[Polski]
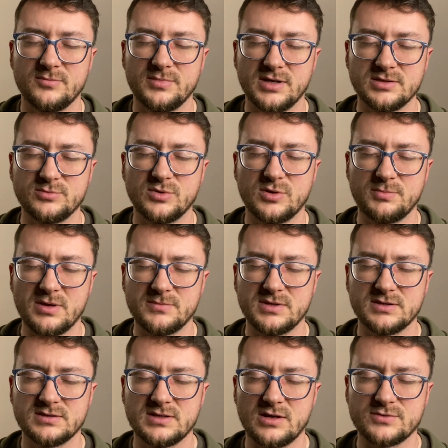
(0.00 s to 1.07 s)
Pan Bóg
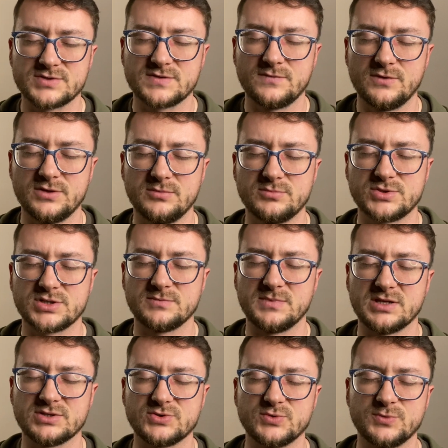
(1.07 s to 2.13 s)
pamięta o swoim
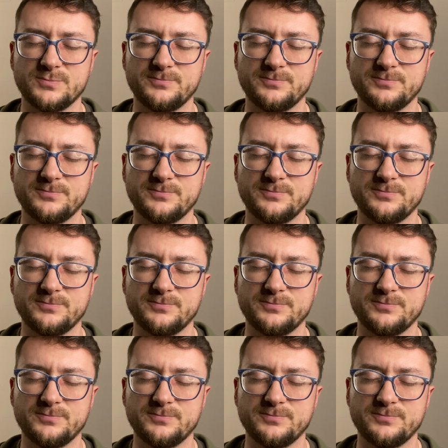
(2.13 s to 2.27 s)
przymierzu.